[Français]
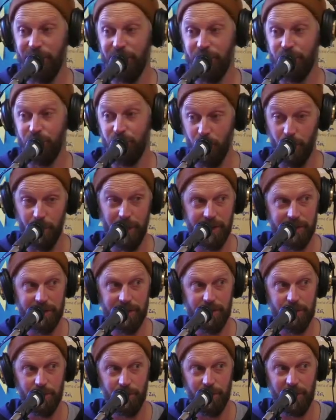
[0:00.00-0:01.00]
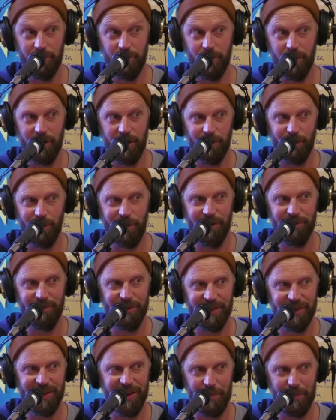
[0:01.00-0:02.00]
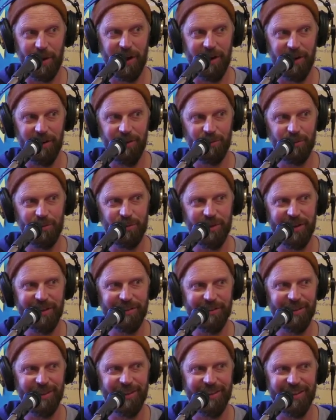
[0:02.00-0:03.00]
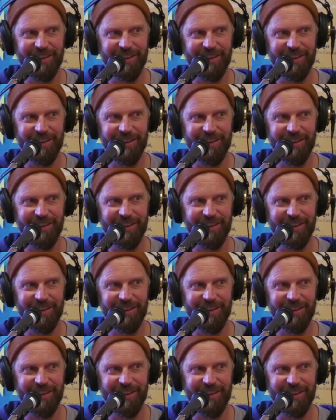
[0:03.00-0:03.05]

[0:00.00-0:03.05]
Je vous remercie de m'avoir euh, invité à parler, en tout cas, c'est